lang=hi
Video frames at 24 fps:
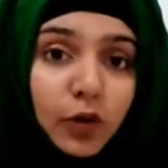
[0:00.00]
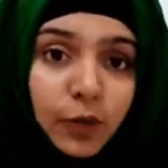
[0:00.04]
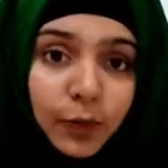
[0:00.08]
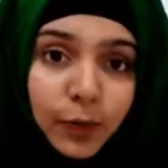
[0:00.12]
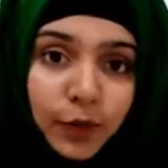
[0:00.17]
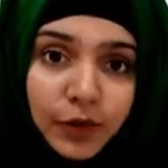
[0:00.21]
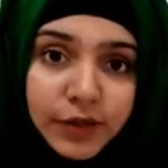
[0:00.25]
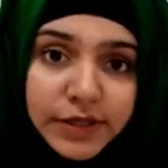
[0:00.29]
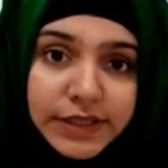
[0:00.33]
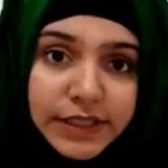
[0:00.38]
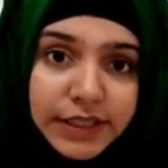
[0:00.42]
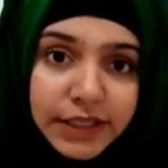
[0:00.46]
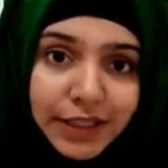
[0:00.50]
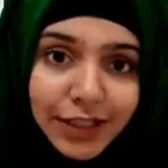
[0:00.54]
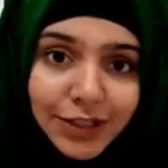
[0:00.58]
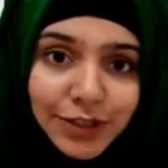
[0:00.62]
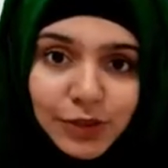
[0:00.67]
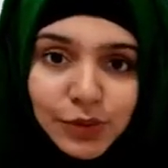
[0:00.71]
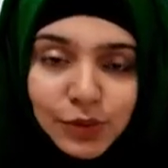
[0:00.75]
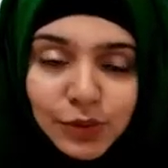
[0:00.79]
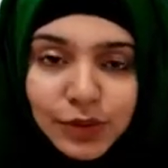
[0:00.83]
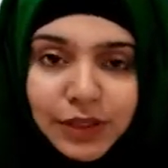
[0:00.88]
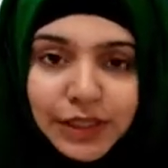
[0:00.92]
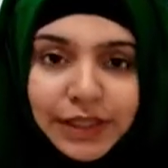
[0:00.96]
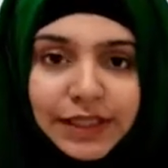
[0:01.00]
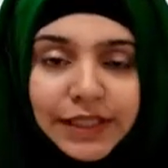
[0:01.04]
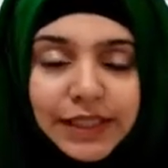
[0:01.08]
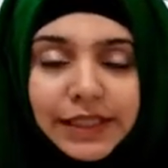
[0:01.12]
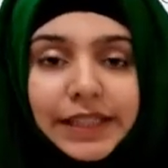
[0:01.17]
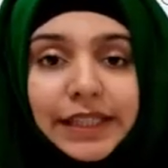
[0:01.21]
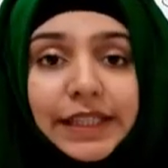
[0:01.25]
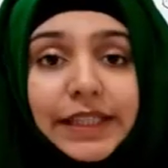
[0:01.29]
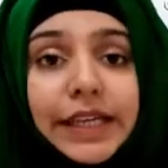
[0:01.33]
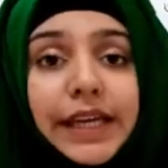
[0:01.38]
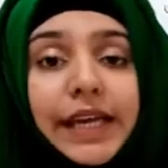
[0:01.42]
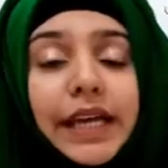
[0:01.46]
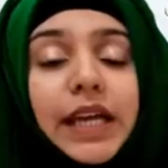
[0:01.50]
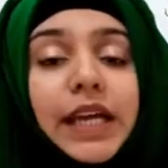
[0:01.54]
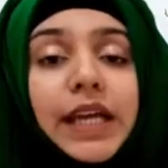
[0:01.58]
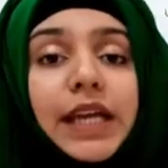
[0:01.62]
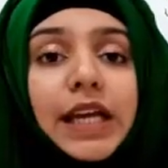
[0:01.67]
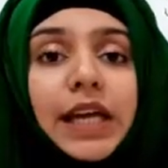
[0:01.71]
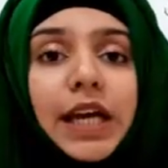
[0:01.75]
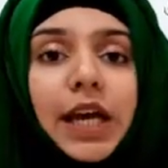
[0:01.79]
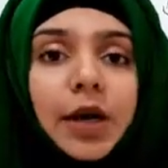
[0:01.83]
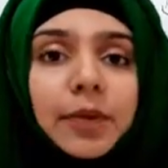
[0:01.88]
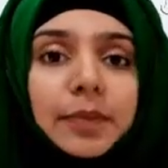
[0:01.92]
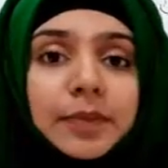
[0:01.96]
ओपोज करना शुरू कर देती है
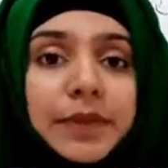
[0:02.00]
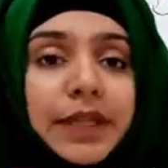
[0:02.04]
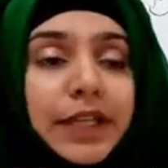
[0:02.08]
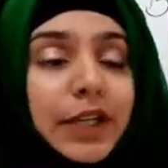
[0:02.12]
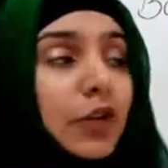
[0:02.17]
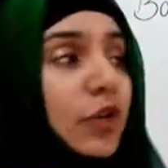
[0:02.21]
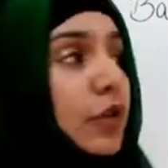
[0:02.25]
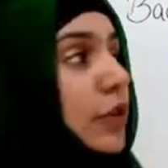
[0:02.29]
अपने